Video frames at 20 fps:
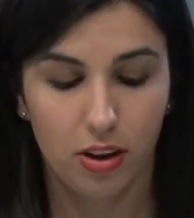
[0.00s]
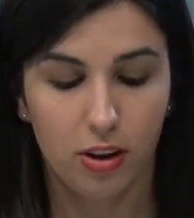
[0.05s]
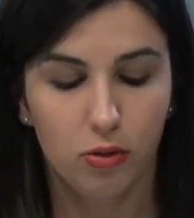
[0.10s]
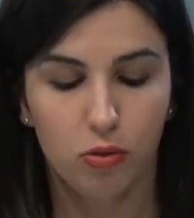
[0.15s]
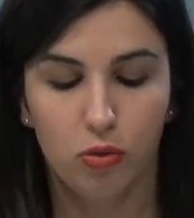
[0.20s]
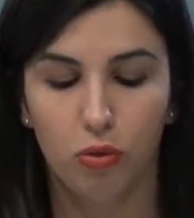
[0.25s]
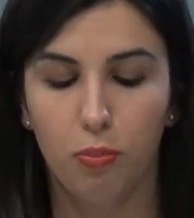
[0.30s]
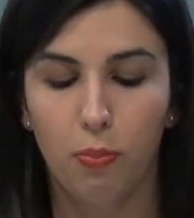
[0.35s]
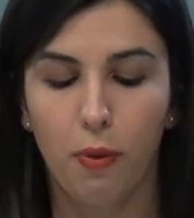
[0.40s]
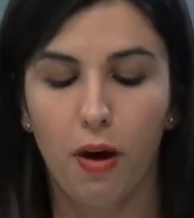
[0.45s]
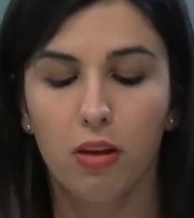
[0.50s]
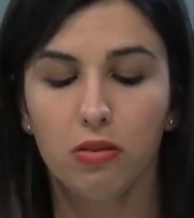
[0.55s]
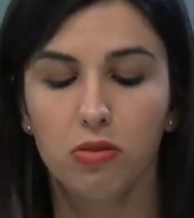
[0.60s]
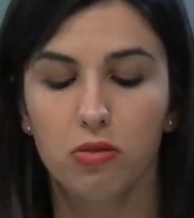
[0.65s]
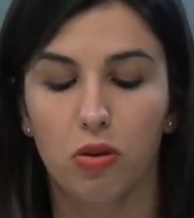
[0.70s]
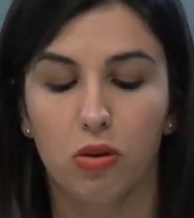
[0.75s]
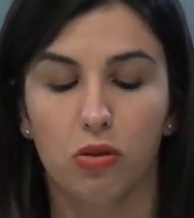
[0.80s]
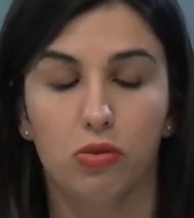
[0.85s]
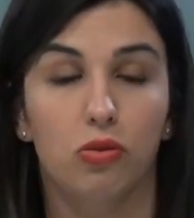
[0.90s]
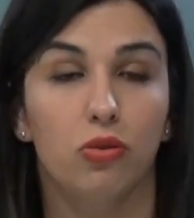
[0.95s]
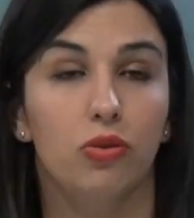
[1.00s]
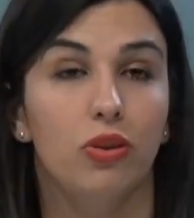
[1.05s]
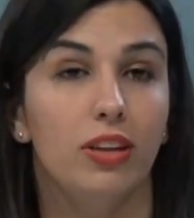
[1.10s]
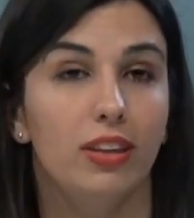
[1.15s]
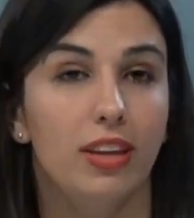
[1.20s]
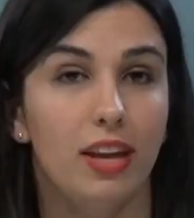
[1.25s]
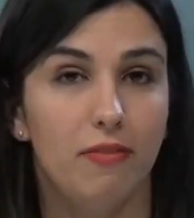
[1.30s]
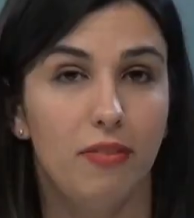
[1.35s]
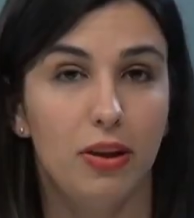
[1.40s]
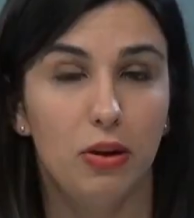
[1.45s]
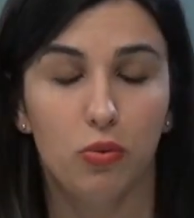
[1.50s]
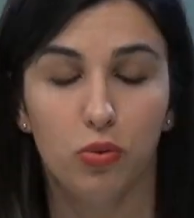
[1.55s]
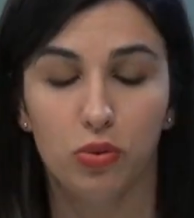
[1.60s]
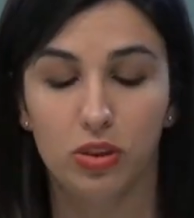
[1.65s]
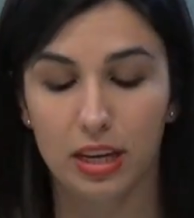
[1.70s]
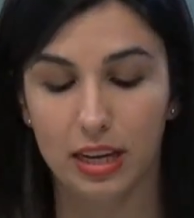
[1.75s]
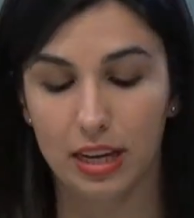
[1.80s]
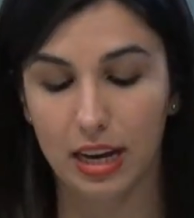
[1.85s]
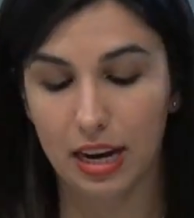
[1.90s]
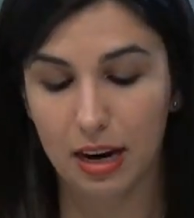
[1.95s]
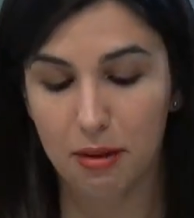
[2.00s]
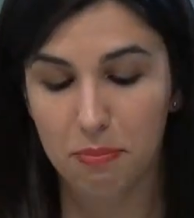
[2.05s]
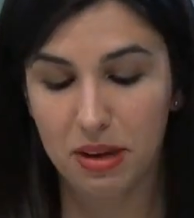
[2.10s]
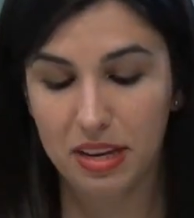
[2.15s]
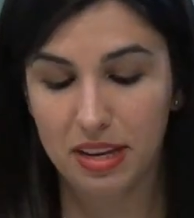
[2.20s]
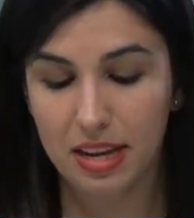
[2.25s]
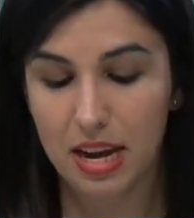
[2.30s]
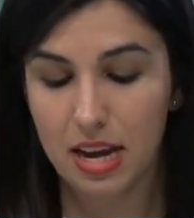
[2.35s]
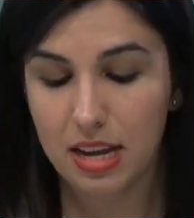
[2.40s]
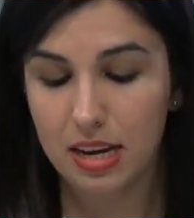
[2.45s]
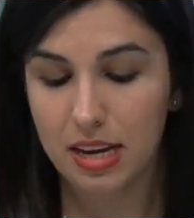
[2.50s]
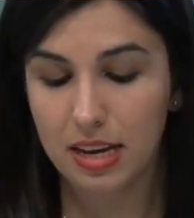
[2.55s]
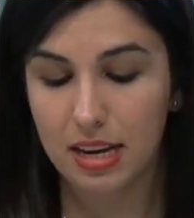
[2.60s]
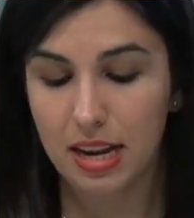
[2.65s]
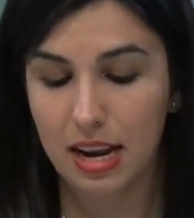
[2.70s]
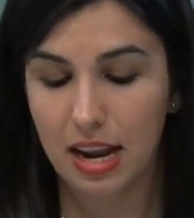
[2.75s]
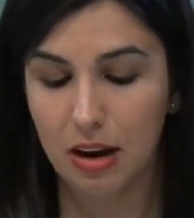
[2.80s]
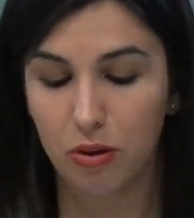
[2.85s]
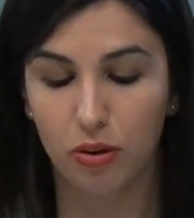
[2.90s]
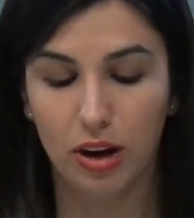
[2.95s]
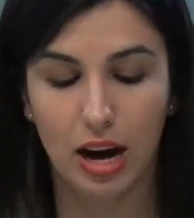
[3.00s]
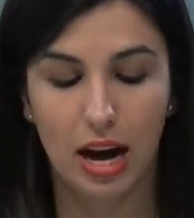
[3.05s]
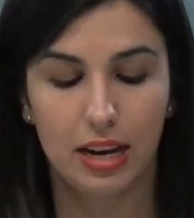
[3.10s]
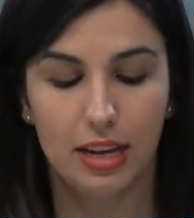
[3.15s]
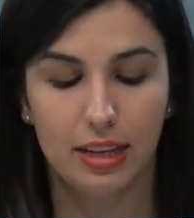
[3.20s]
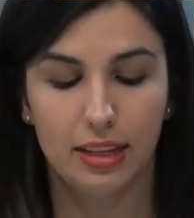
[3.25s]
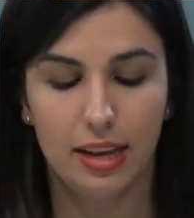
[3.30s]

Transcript: Sul posto sono intervenuti i carabinieri della locale